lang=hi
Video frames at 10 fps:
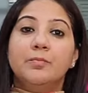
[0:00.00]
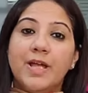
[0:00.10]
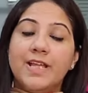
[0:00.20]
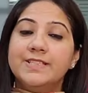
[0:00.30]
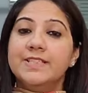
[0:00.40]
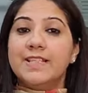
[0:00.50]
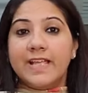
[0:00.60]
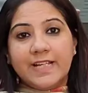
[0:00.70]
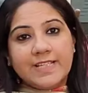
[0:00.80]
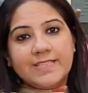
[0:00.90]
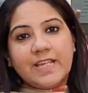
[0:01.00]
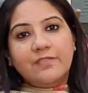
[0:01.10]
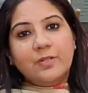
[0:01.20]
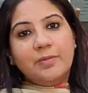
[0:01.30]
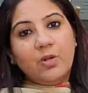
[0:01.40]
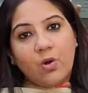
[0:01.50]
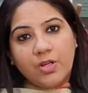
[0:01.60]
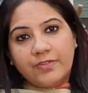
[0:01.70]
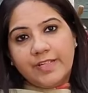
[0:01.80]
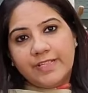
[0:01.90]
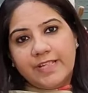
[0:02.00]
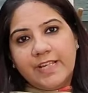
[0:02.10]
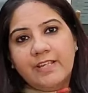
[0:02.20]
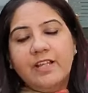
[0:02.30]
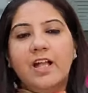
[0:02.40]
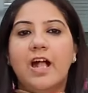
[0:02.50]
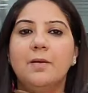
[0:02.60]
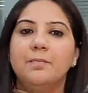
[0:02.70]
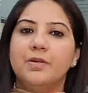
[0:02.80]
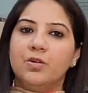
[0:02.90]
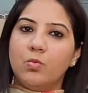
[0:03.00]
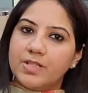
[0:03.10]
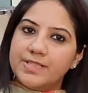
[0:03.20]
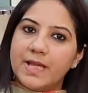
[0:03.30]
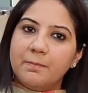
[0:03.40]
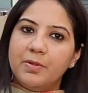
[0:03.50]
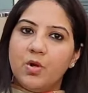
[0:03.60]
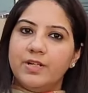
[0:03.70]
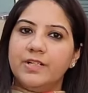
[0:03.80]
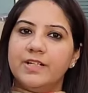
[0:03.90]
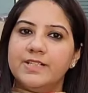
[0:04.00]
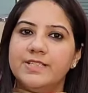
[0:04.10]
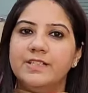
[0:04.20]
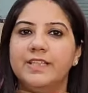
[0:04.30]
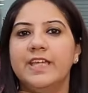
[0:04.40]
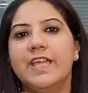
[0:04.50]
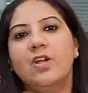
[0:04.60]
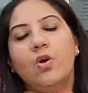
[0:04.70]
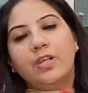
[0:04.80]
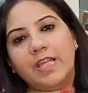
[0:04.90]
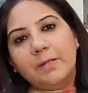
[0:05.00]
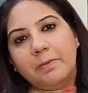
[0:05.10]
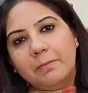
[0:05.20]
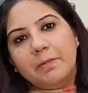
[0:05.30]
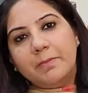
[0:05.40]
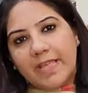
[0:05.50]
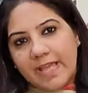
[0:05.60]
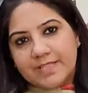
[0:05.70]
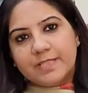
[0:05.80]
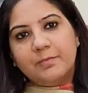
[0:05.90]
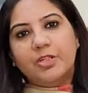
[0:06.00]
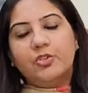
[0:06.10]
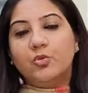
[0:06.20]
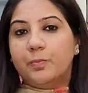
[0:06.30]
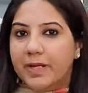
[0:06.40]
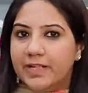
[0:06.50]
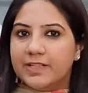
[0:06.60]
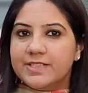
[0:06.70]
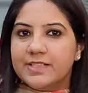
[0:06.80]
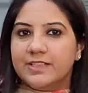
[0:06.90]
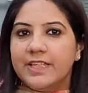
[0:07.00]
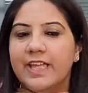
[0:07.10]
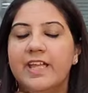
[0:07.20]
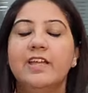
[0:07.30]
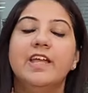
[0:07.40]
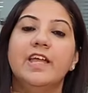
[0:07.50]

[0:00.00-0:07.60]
प्राइसेस लाइक आई सेट विल बी ऑल रिटेल आप व्हाट्सएप uh, पे ऑर्डर कर सकते हैं ऑनलाइन पेमेंट मैकेनिज्म के थ्रू पे कर सकते हैं